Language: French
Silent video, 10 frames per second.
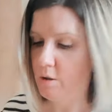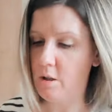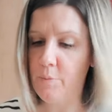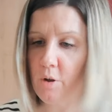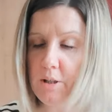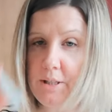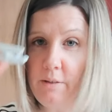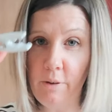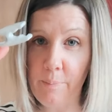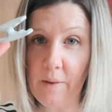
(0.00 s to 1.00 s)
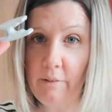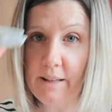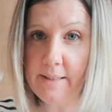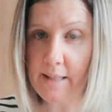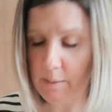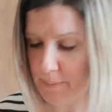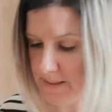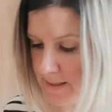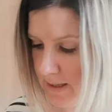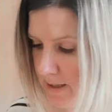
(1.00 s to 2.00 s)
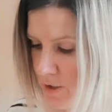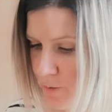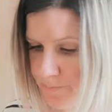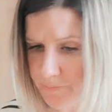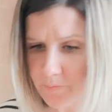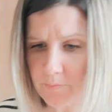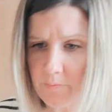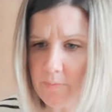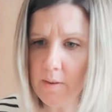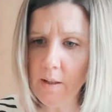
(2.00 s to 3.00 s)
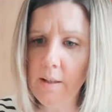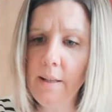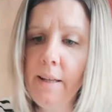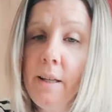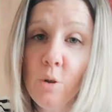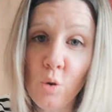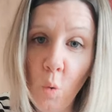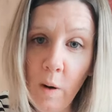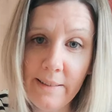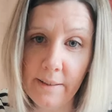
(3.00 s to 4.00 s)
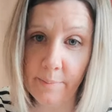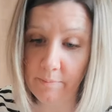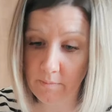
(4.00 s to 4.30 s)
comme dans le livre, avec cinq pinces à linge et 3 dés.